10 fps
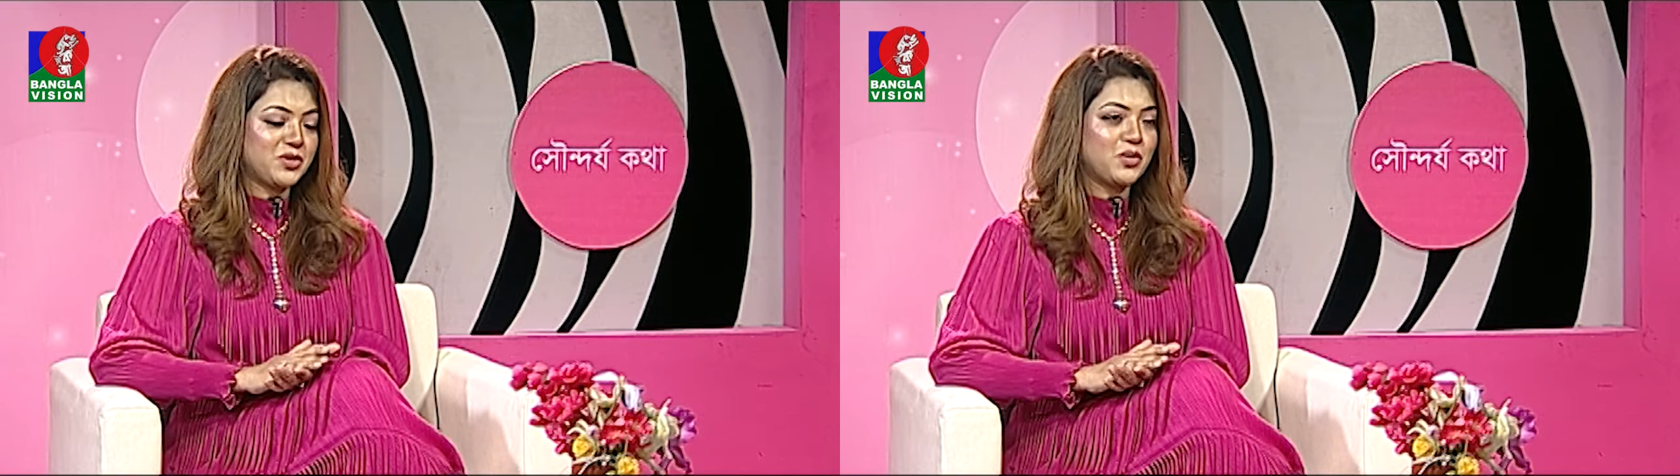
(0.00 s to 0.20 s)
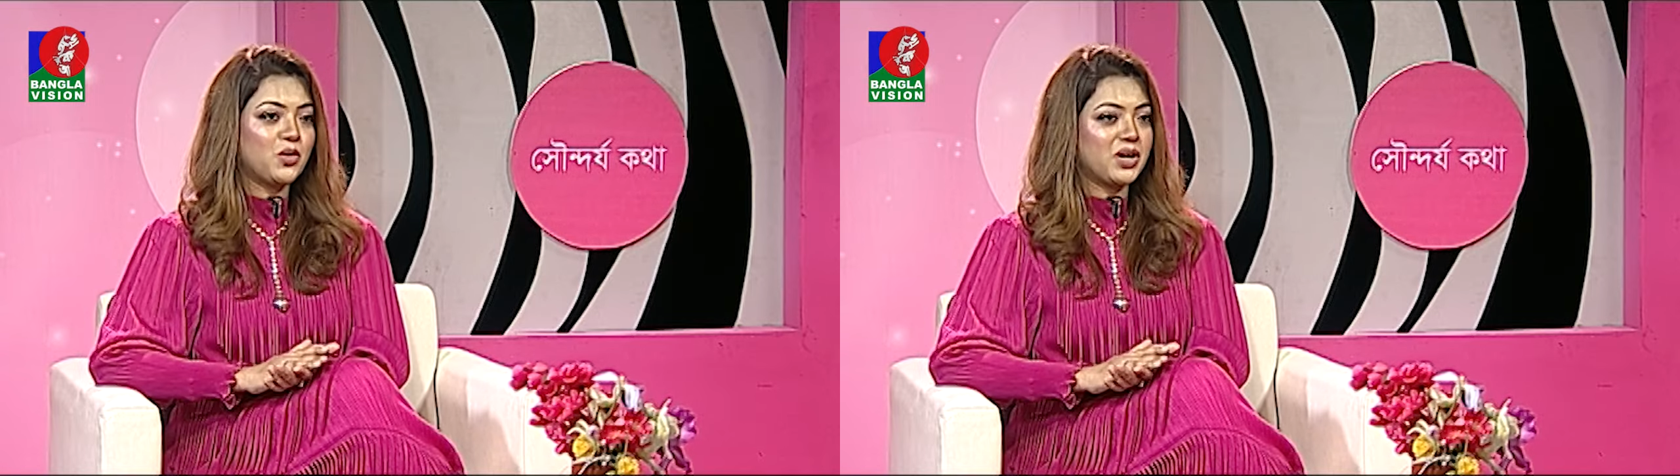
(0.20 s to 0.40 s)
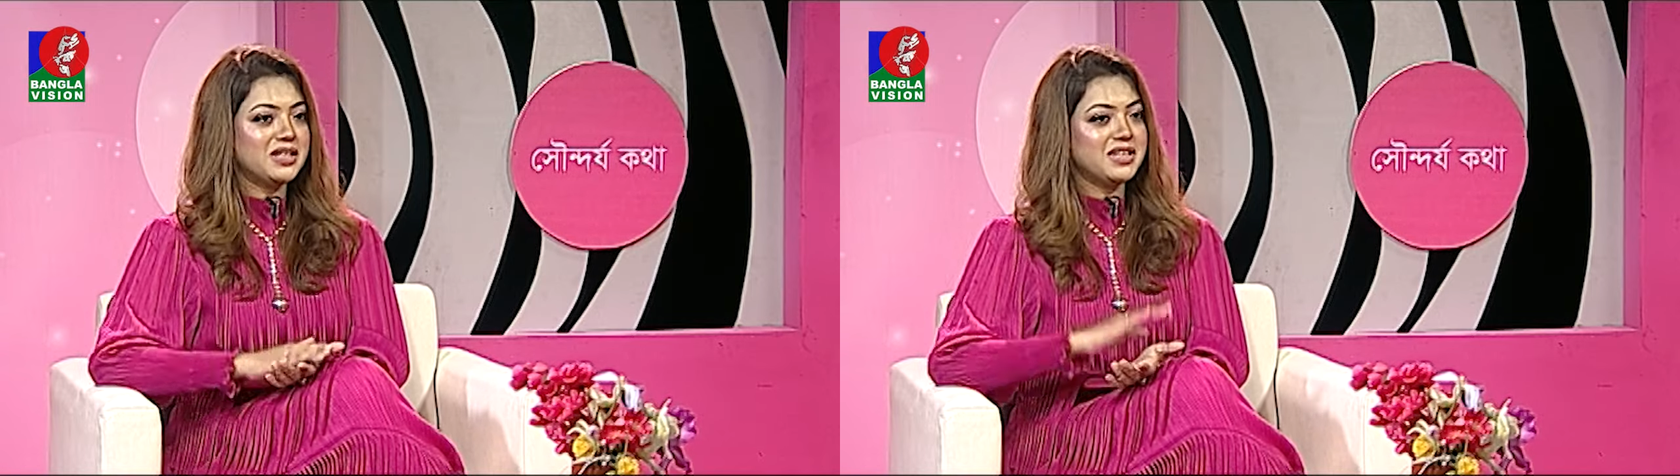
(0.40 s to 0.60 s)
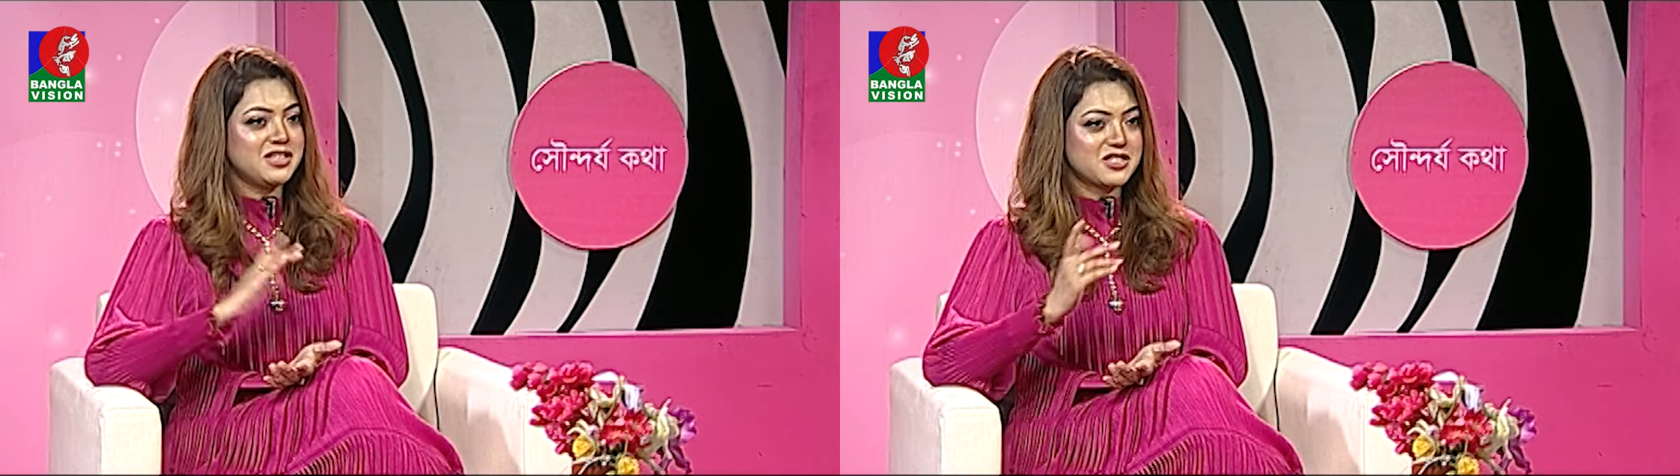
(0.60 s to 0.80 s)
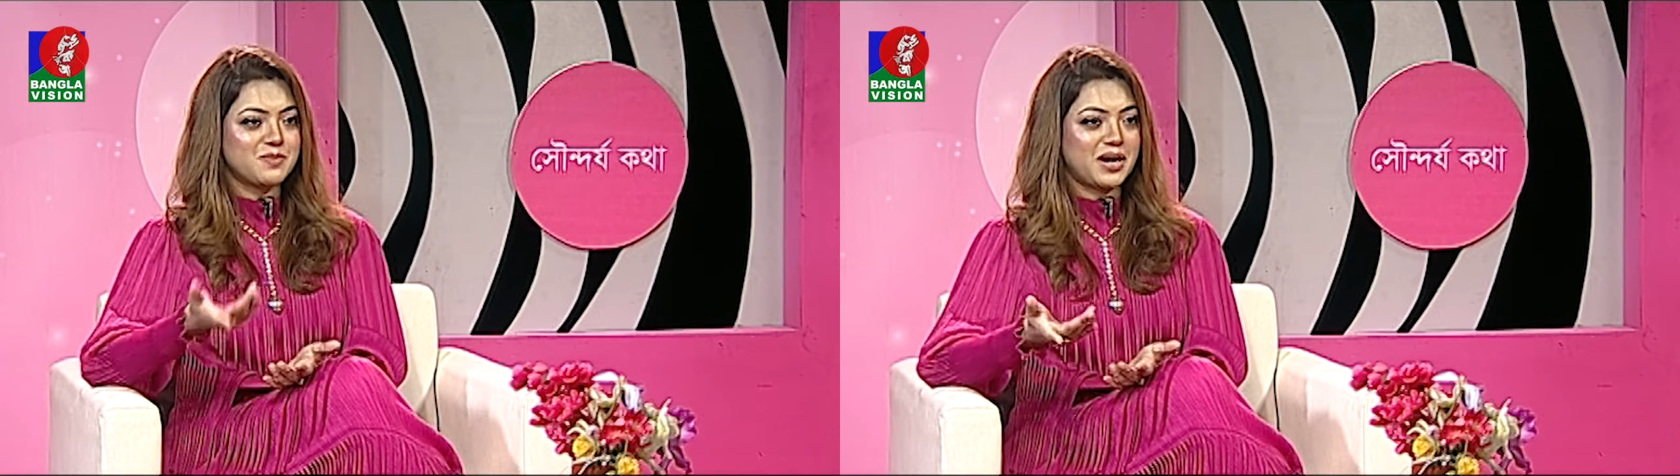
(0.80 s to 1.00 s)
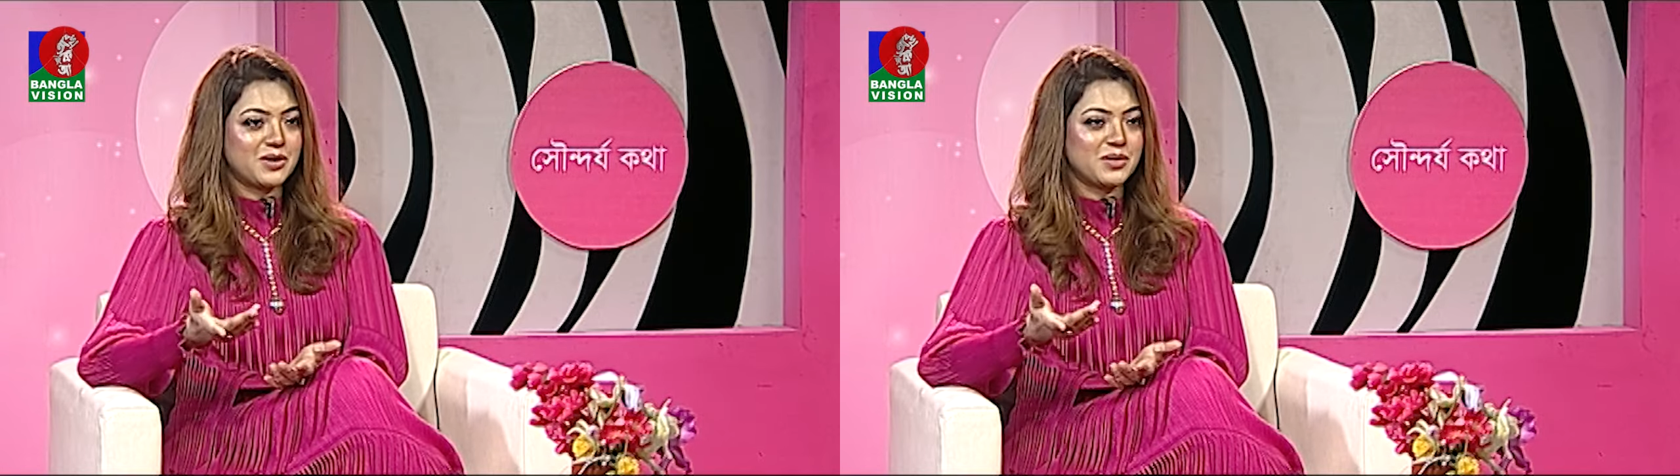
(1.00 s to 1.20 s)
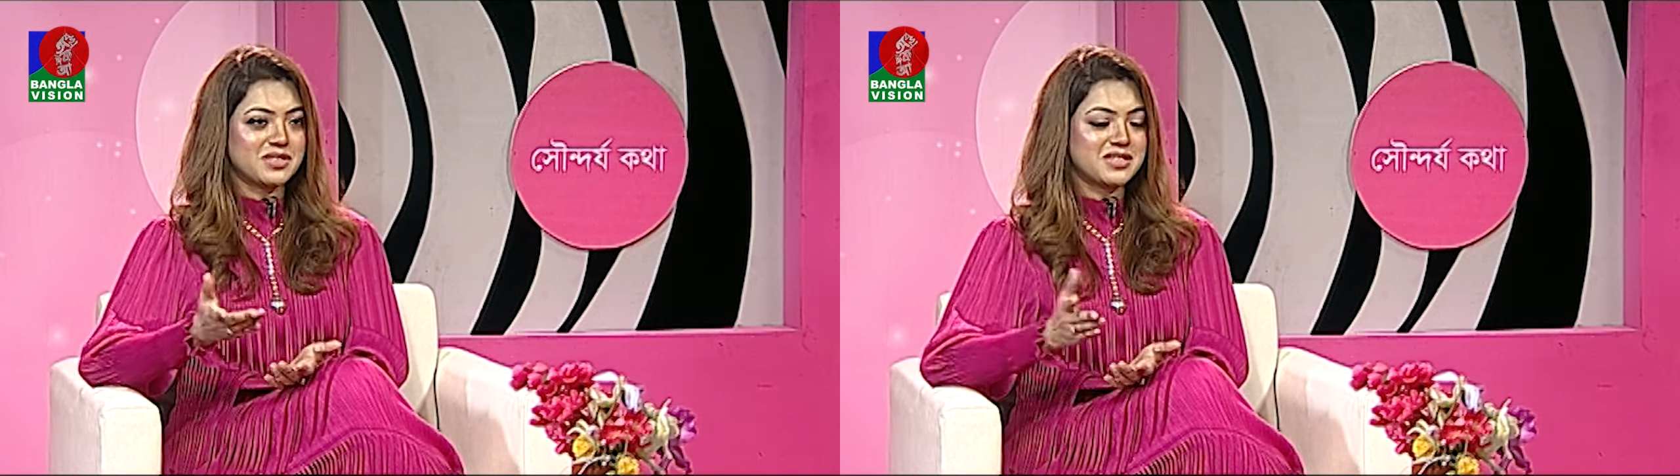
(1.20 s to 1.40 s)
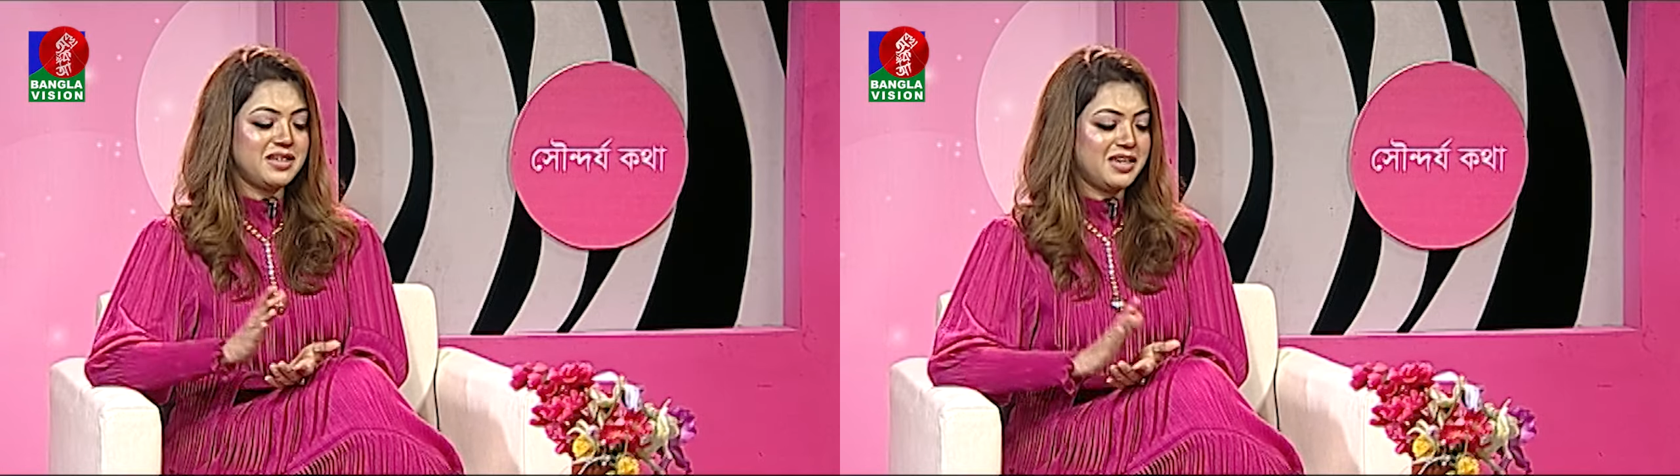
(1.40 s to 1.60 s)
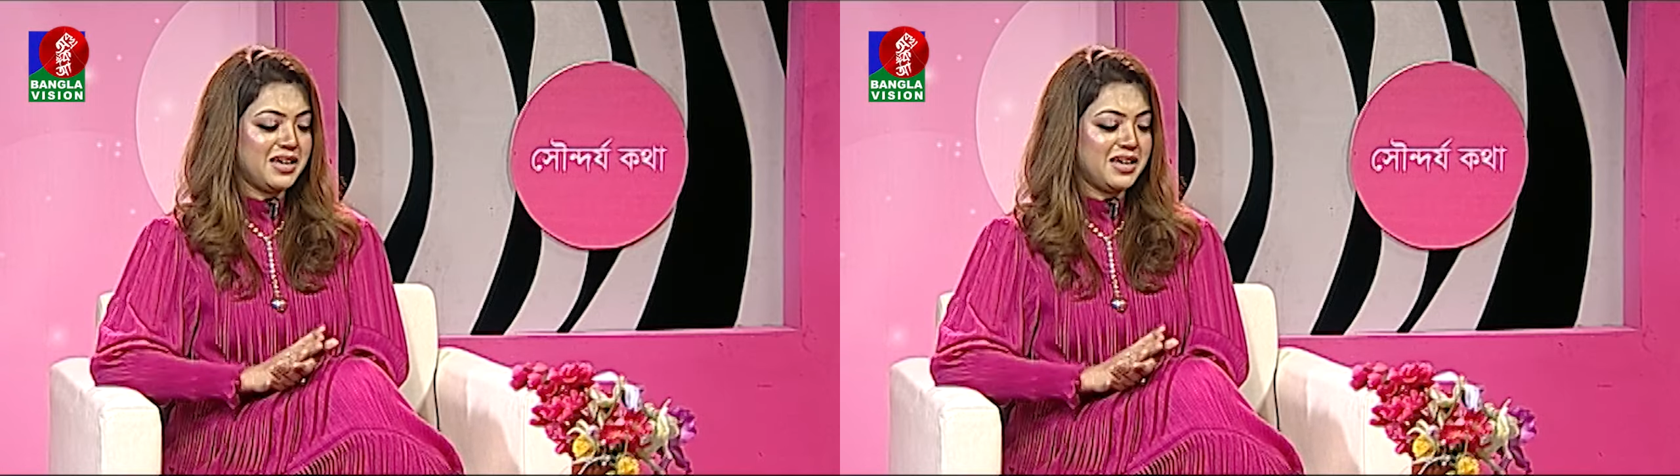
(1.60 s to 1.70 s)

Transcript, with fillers: তো ওখান থেকে ইন্সপায়ার হয়েছি